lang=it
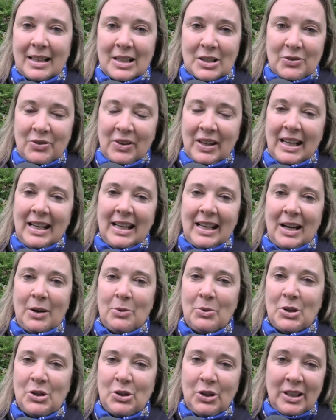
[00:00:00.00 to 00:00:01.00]

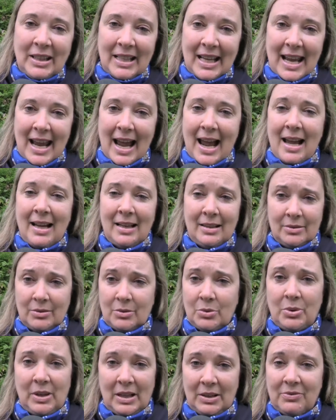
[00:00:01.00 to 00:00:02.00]
trasferire quest'idea
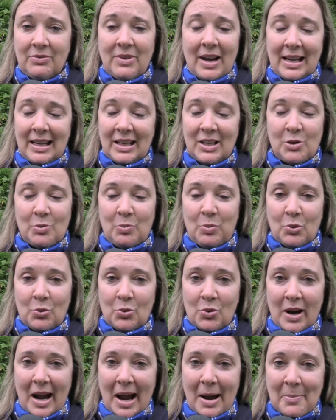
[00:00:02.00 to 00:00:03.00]
qui in Valle
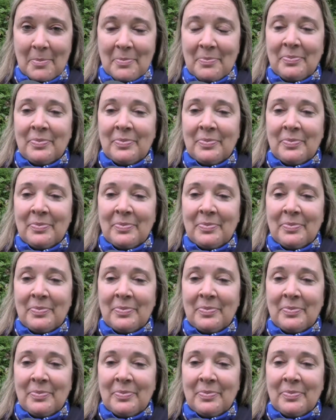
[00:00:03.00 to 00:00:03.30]
Spluga.